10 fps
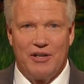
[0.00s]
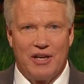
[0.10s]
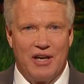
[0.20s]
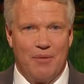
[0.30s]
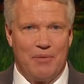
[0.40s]
В
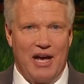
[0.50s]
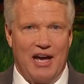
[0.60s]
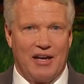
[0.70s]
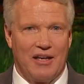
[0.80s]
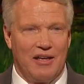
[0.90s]
ту же
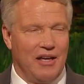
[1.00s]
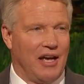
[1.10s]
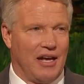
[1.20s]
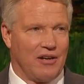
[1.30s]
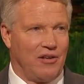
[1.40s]
минуту
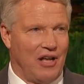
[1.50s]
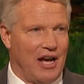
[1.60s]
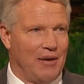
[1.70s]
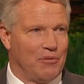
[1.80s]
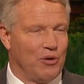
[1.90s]
я
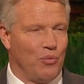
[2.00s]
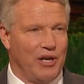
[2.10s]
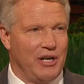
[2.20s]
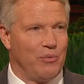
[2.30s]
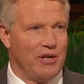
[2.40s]
понял,
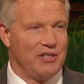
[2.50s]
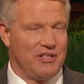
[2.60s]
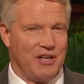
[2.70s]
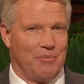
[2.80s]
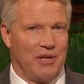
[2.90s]

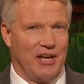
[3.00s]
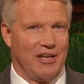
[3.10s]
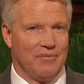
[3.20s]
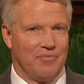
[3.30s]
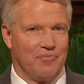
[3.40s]
что хочу
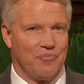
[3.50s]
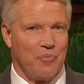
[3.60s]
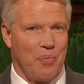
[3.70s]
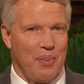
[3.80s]
когда-нибудь